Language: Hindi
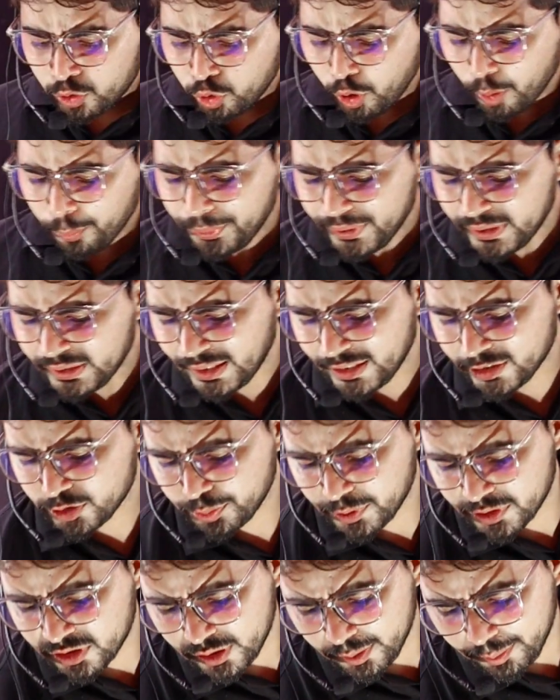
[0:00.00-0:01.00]
टॉपिक है
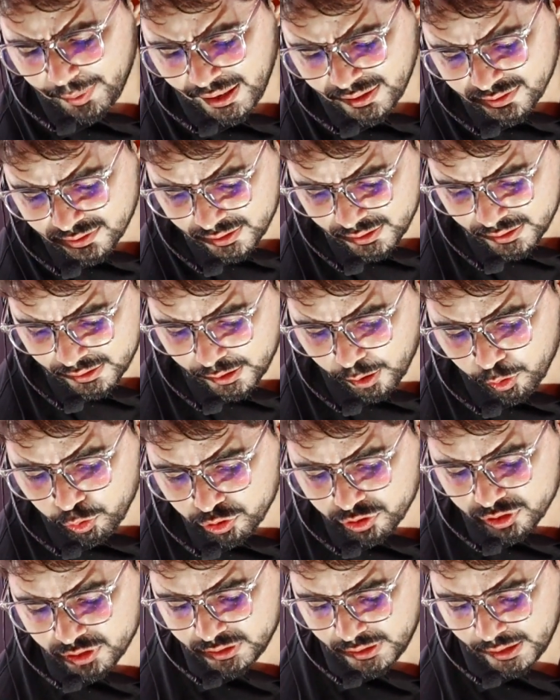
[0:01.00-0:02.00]
स्पेशली मैथ्स एंड
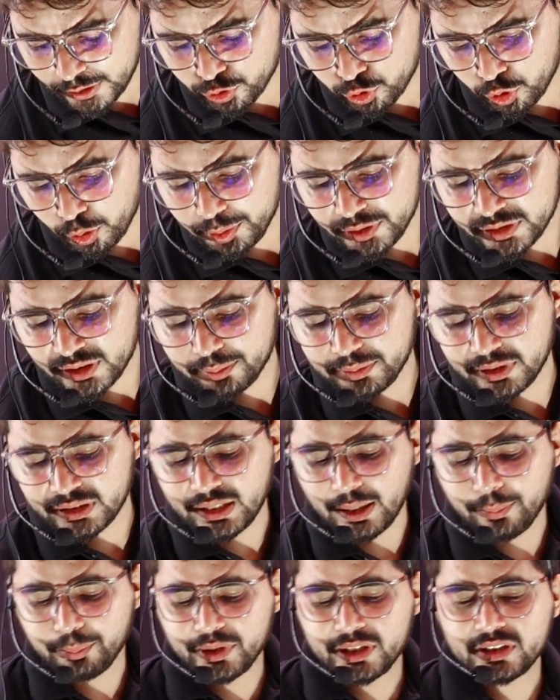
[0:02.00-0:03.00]
अकाउंट्स या जो भी
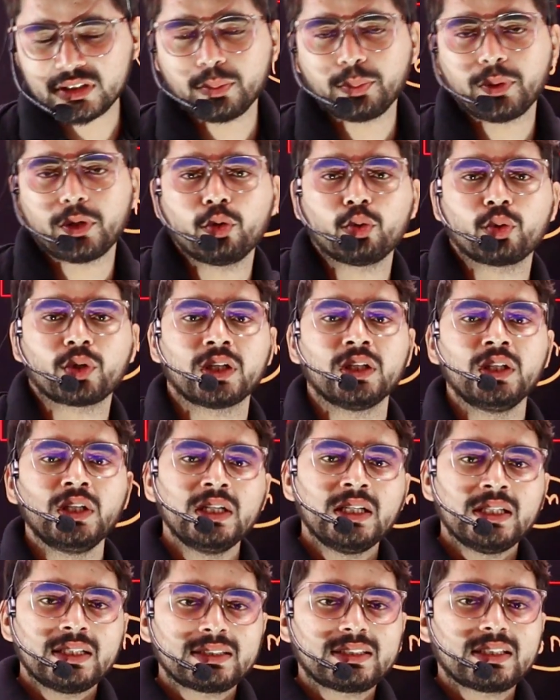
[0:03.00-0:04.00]
सब्जेक्ट आप मेरे से पढ़ोगे
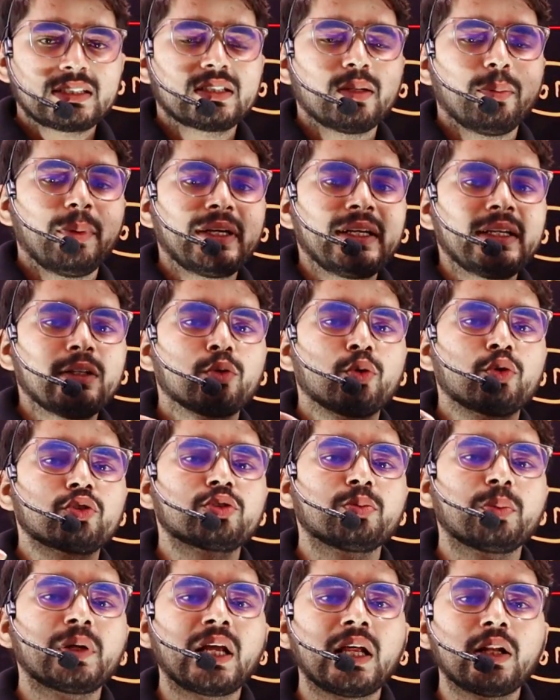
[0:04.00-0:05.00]
सिस्टमेटिक
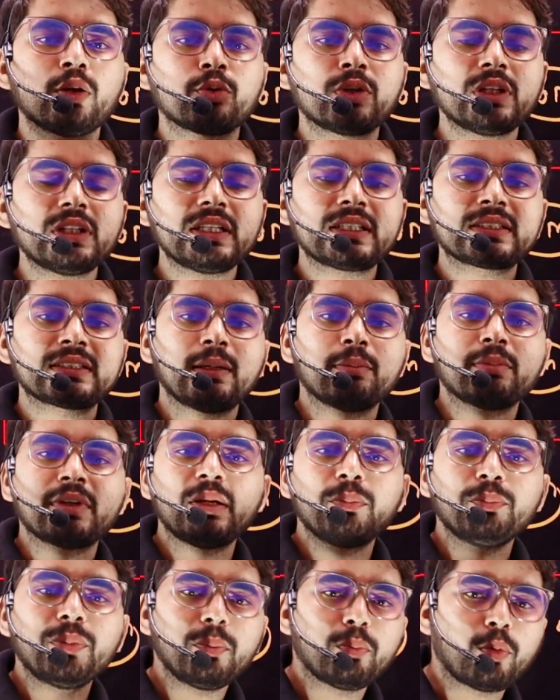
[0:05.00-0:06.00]
नोट्स बना लोगे तो एग्जाम
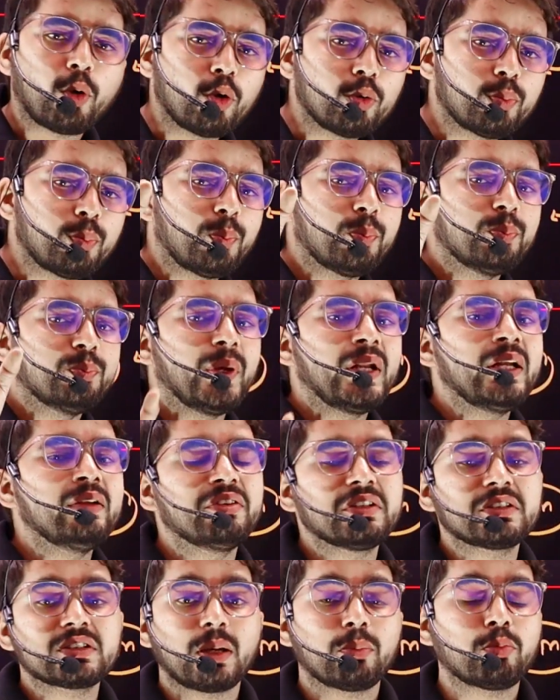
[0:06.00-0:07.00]
टाइम पे बहुत
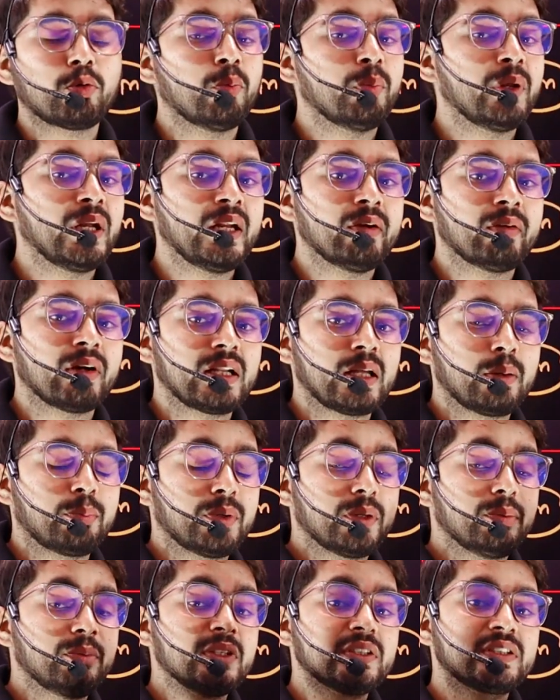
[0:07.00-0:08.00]
बेनिफिट्स आपको मिलने वाला है
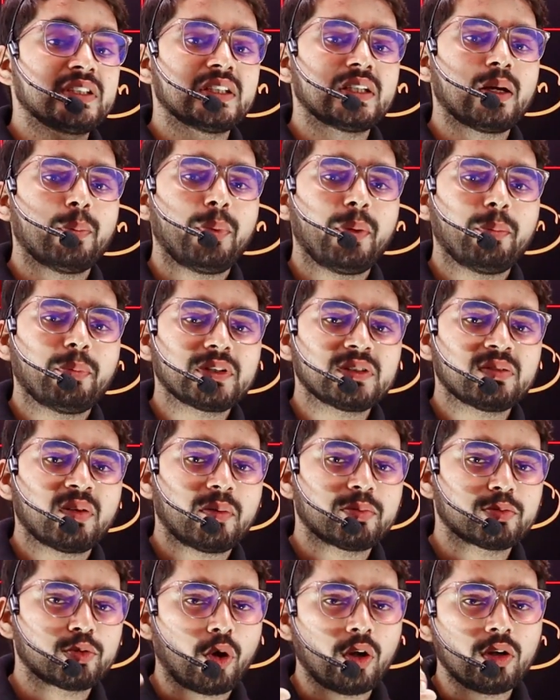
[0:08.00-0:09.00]
प्रीवियस ईयर का पेपर जब
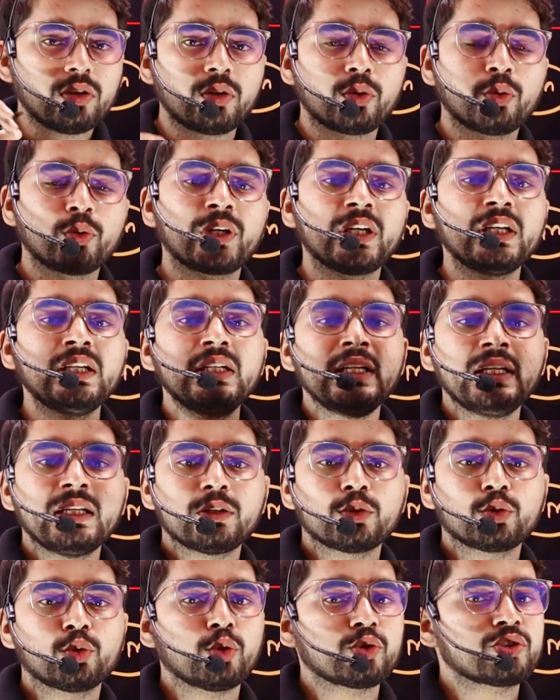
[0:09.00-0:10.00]
आप सॉल्व करोगे
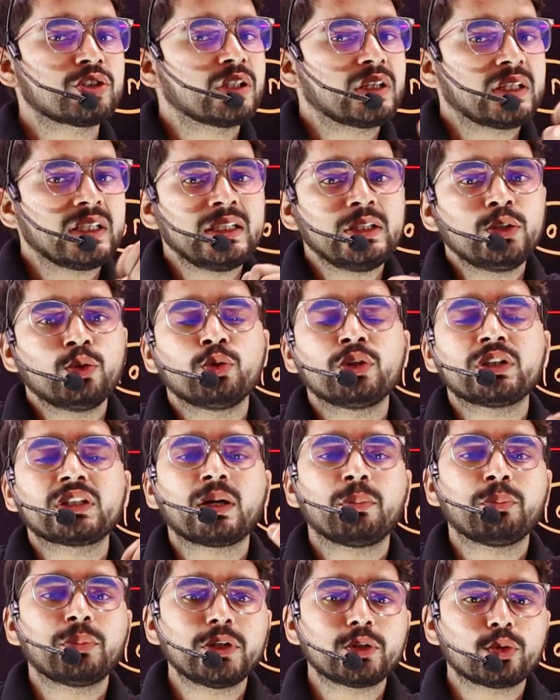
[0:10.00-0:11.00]
दो से तीन यूनिट
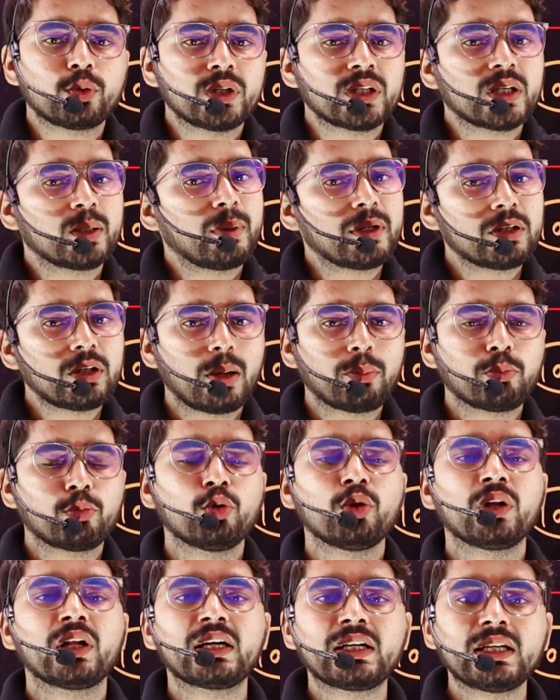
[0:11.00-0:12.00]
कंप्लीट होने के बाद
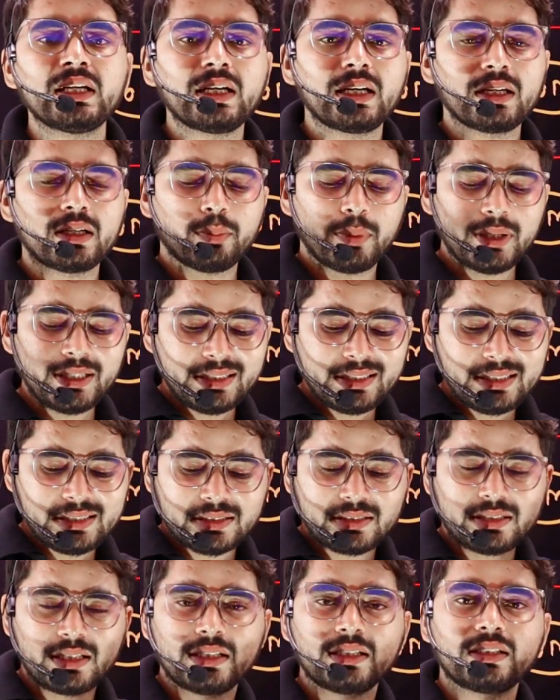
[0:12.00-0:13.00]
आपको लगेगा कि भाई
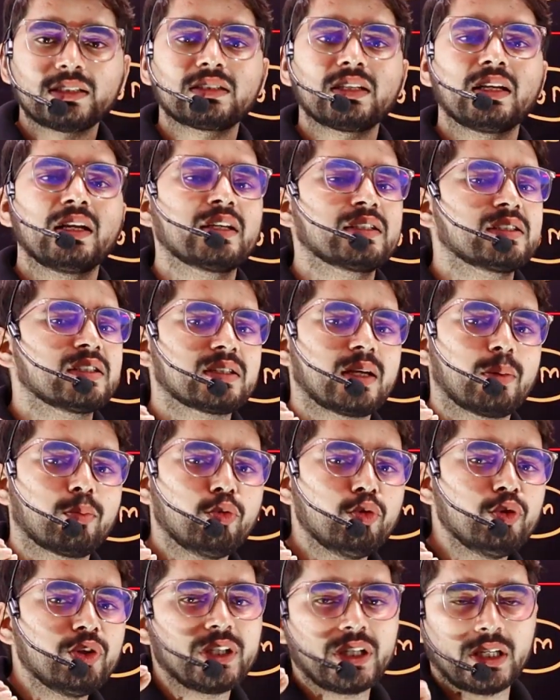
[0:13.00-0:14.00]
किस तरीके से लेक्चर्स
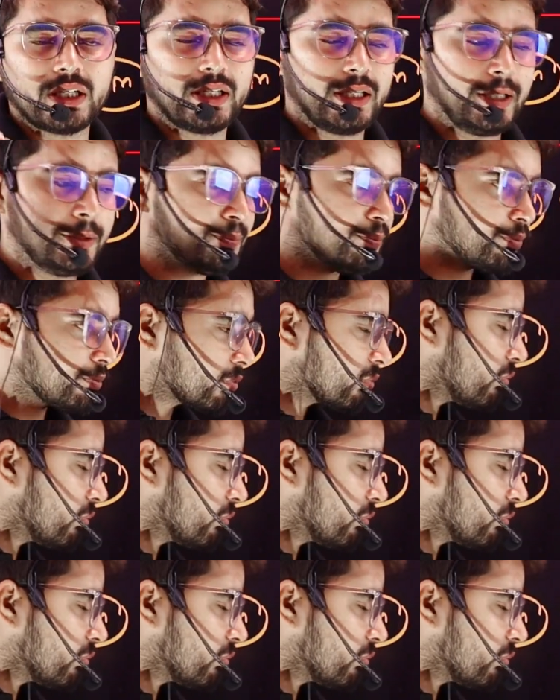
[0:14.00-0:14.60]
आपको दिए गए हैं